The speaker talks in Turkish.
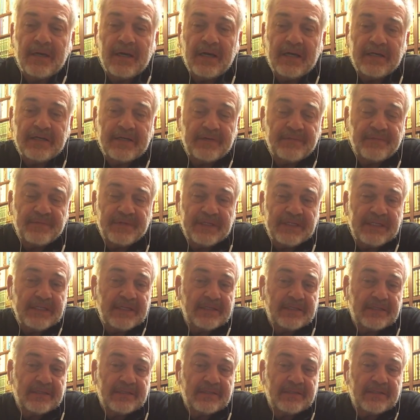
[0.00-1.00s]

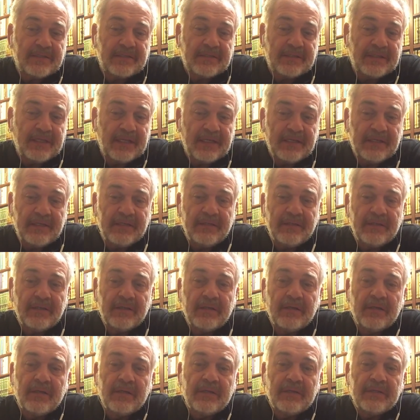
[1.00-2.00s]
Hanefilik değil,
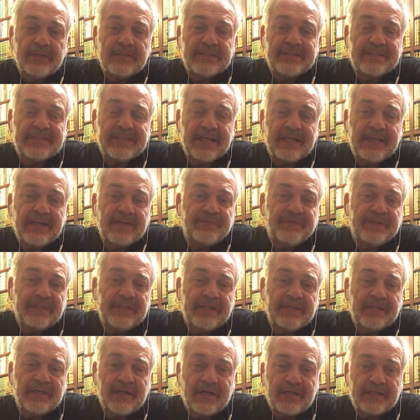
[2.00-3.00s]

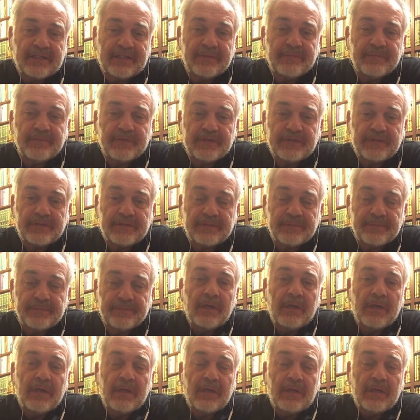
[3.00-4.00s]
Selefilik hakimdir.
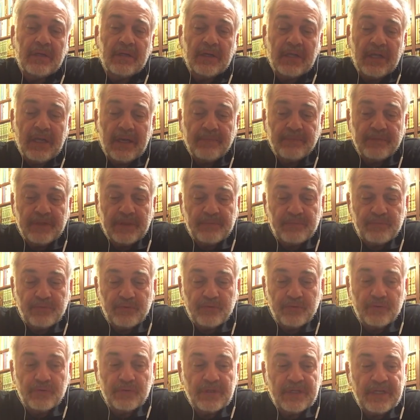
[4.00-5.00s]
Ee, hem de
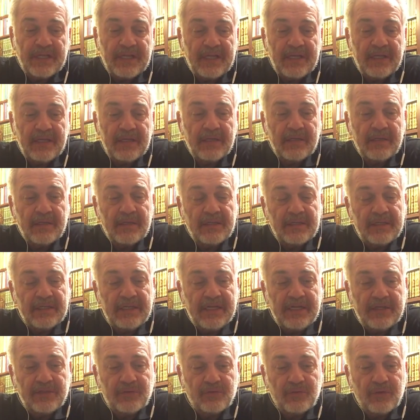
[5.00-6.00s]
bunun
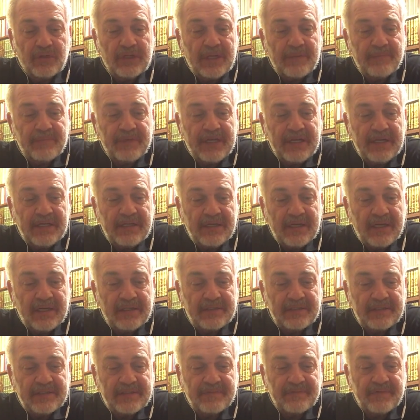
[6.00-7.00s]
ilk dönem ehli
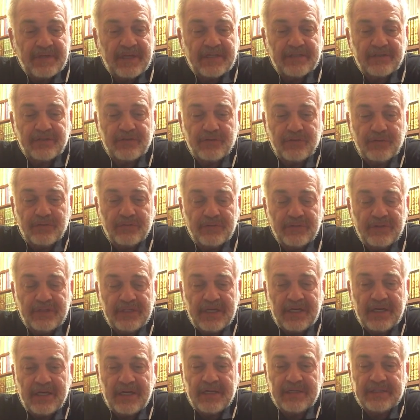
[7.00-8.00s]
hadis
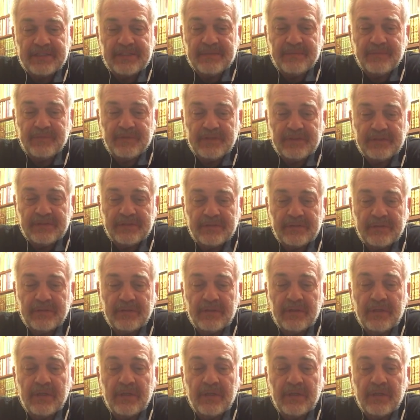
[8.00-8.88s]
versiyonuyla hakimdir.